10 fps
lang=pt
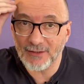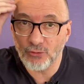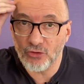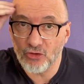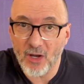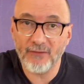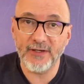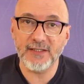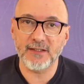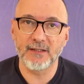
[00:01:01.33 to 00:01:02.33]
dos
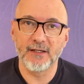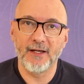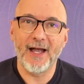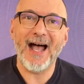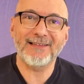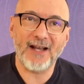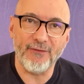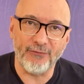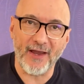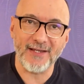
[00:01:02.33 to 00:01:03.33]
jovens
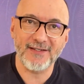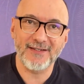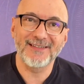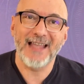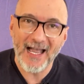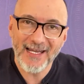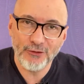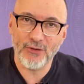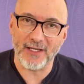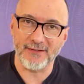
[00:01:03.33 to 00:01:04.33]
através da
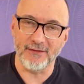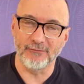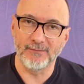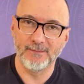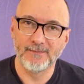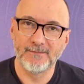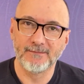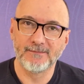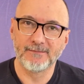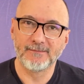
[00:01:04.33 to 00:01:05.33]
educação.
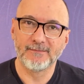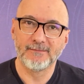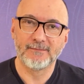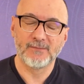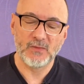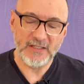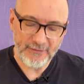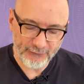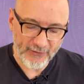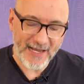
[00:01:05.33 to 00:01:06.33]
Que
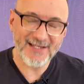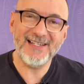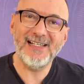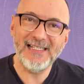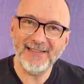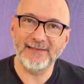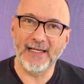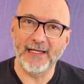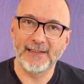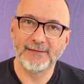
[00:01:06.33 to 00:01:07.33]
frase
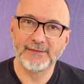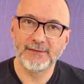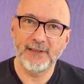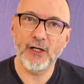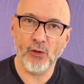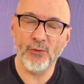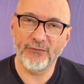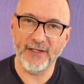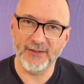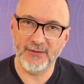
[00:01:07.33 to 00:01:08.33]
linda e
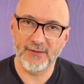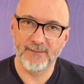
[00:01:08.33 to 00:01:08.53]
comovente.